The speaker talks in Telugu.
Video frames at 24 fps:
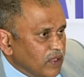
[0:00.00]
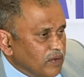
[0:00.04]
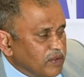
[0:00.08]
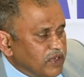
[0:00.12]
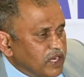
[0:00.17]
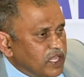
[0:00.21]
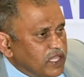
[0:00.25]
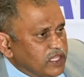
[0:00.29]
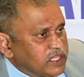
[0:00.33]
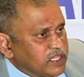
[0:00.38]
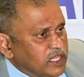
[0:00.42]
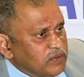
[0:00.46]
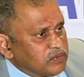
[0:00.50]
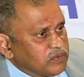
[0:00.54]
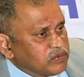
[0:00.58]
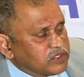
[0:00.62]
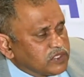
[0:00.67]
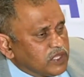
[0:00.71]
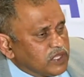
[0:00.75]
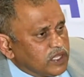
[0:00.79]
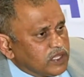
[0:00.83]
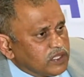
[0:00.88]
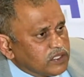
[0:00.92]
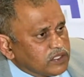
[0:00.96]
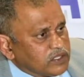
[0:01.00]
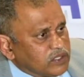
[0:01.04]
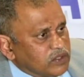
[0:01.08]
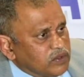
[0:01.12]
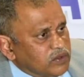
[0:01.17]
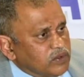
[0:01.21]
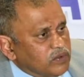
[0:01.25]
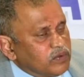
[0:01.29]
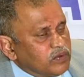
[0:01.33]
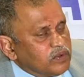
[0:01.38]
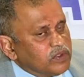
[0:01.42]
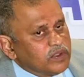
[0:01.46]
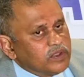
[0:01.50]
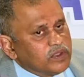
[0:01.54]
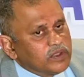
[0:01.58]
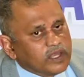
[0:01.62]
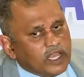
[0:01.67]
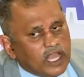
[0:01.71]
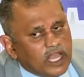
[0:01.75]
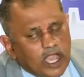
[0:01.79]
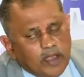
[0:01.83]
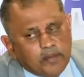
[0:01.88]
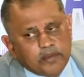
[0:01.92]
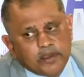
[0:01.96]
ఎవరైతే ఉత్సాహంతో
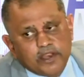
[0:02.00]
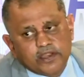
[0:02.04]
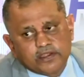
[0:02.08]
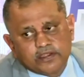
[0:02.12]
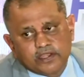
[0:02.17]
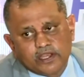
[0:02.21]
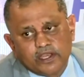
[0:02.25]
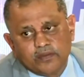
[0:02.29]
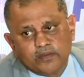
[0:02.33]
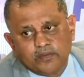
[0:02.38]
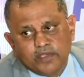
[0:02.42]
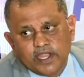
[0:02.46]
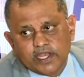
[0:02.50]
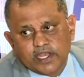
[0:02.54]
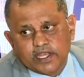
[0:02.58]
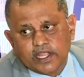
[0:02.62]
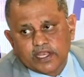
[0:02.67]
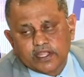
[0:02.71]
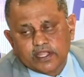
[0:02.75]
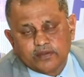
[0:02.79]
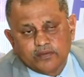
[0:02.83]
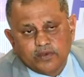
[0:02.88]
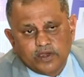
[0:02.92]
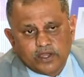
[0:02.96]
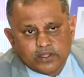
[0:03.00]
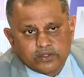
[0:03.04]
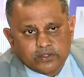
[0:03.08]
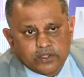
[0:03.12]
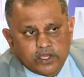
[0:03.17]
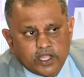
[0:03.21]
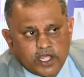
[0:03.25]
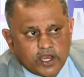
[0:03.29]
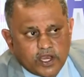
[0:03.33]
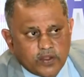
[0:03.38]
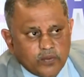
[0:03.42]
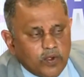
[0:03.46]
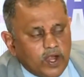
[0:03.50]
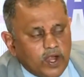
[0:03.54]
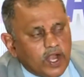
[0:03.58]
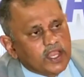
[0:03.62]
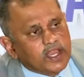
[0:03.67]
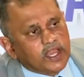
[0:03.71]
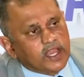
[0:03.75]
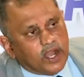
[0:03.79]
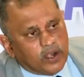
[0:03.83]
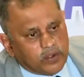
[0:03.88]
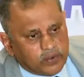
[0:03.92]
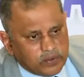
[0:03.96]
నామినేషన్లు వేయడానికి వెళుతున్నారో
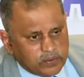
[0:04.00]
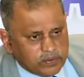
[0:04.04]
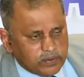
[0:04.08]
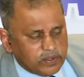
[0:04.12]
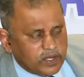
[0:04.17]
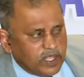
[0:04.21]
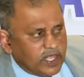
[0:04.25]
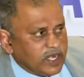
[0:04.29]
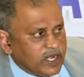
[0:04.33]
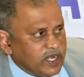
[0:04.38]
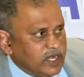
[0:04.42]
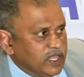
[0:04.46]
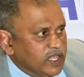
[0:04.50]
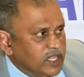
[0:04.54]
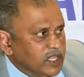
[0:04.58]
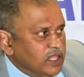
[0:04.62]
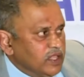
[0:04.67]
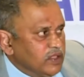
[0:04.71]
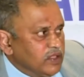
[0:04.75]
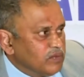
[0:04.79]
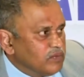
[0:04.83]
వాళ్ళని అడ్డుకున్నారని